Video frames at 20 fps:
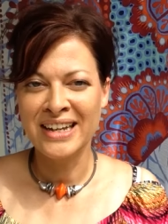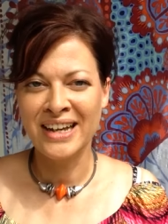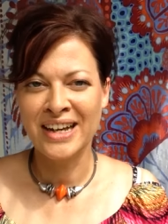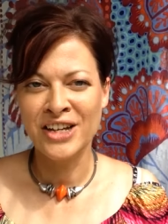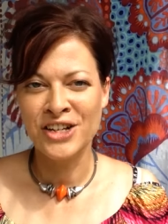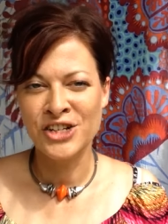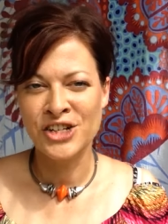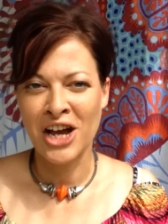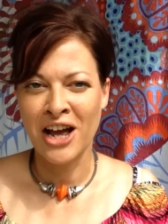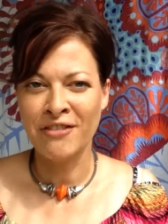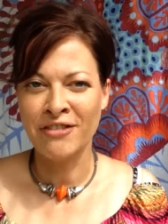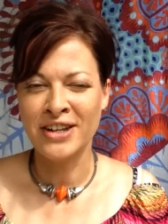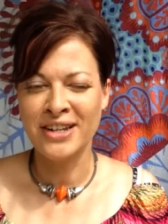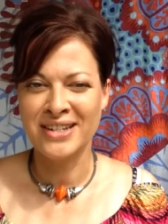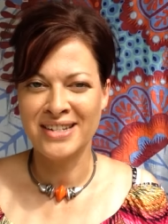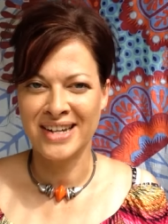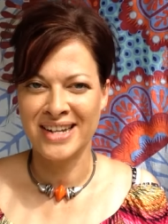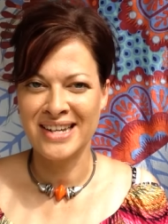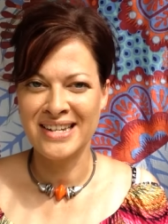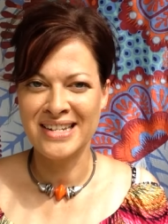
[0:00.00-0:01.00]
äh, schaffe ich
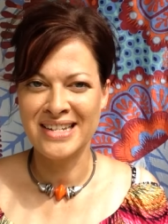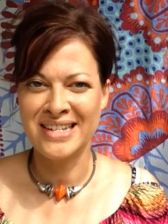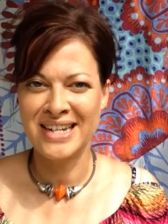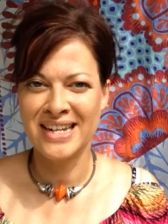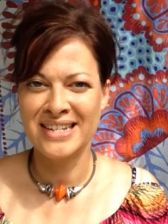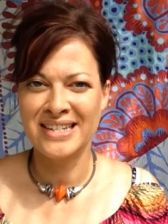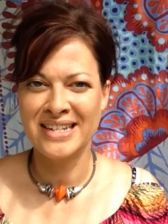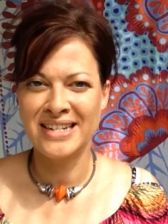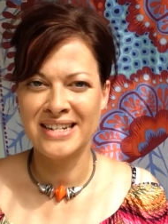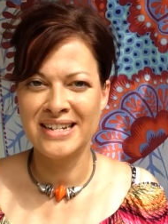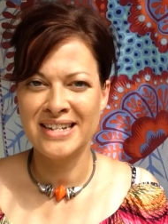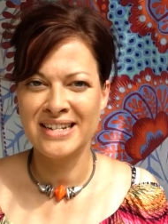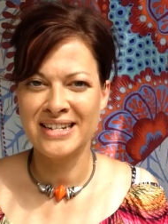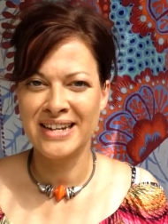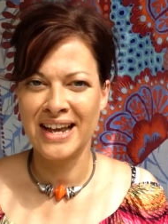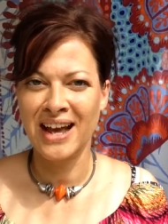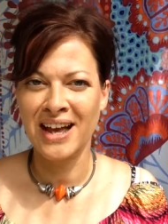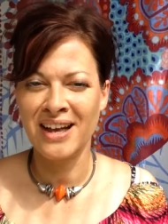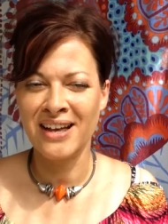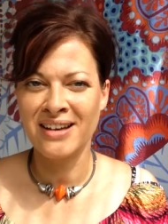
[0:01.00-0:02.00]
das, dass ich nicht
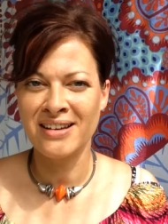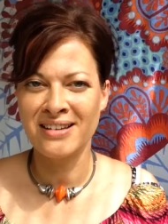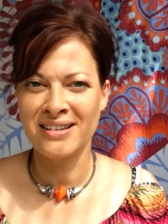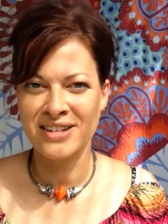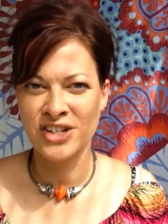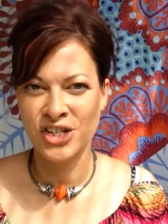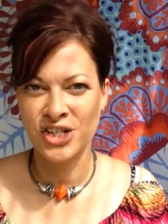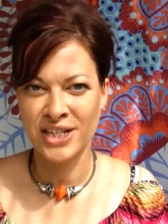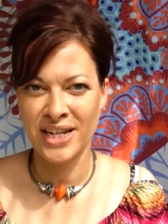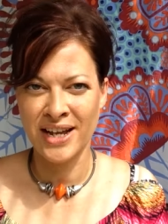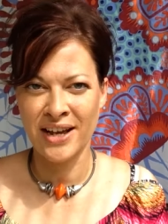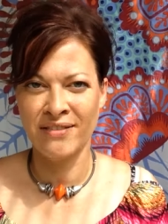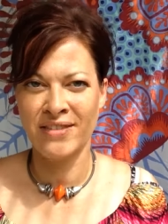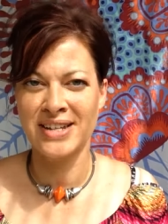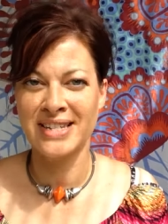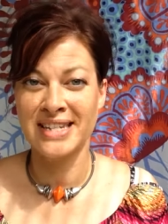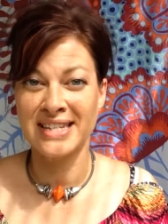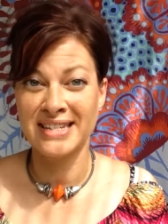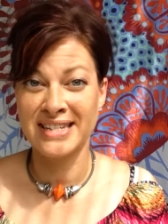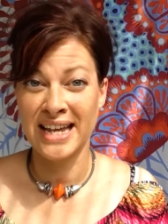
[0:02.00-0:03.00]
da stehe,
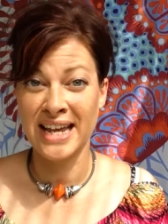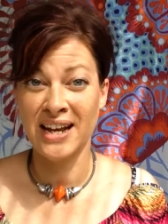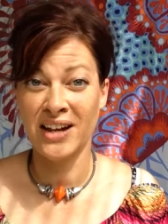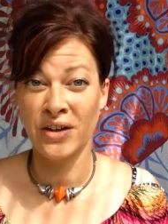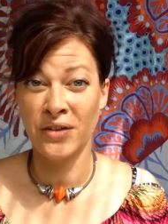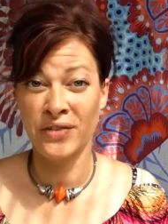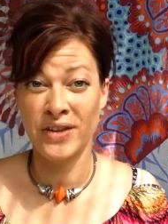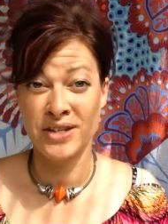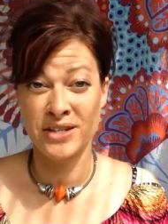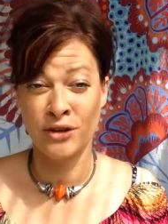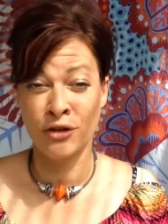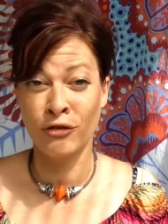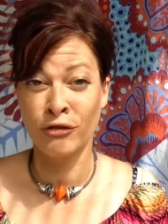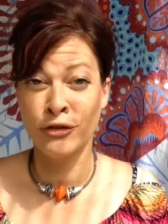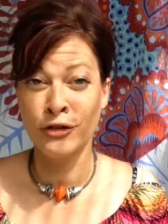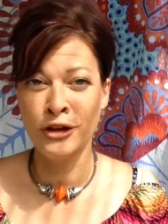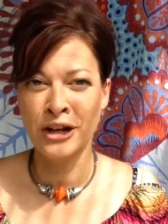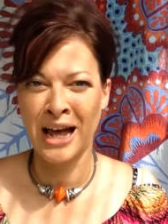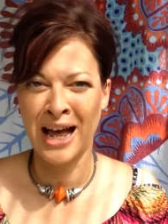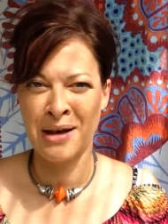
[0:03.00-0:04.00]
was erzähle und das
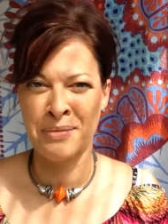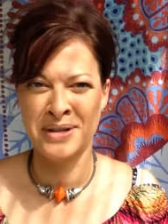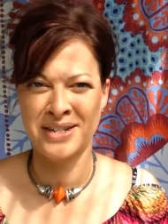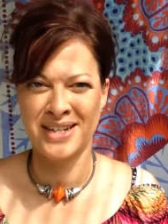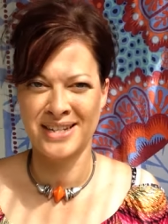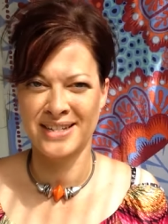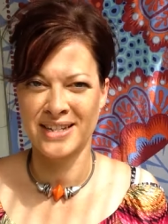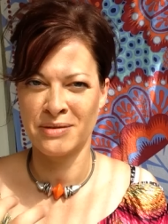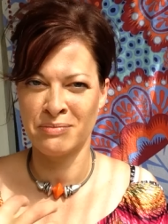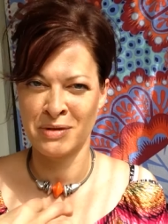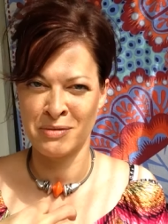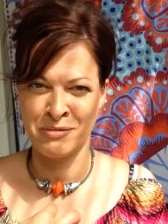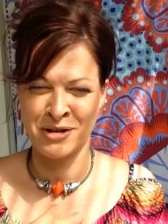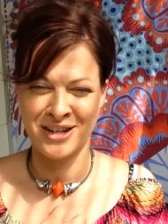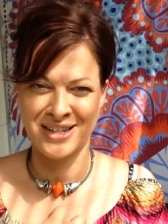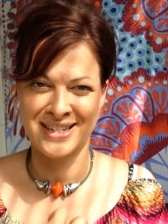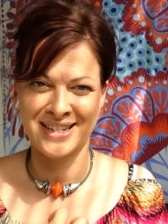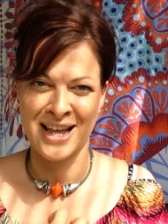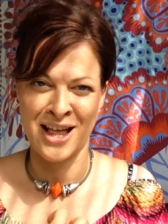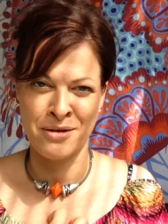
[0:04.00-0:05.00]
Gefühl habe, dass ich mit mir
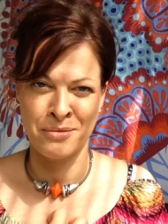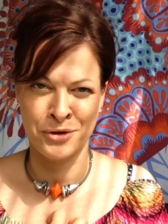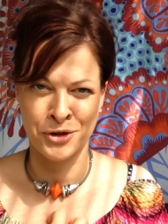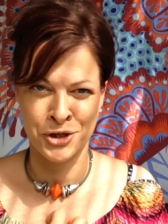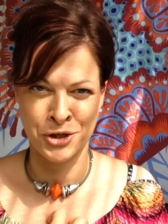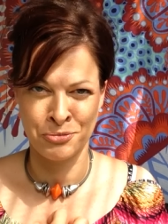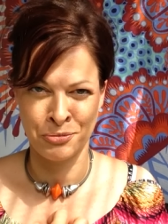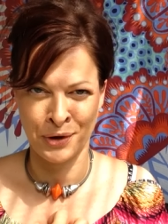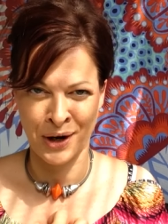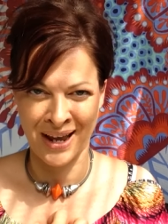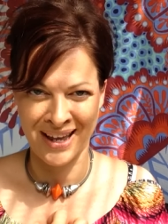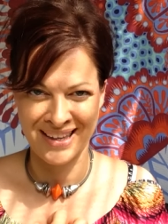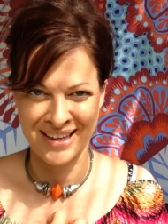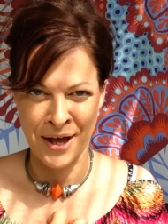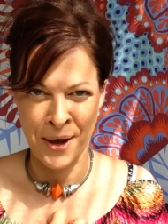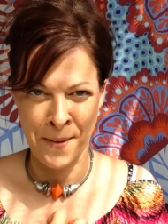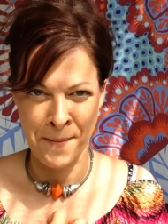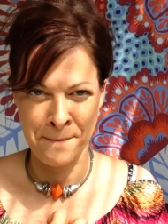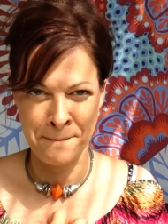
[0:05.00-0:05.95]
selber spreche.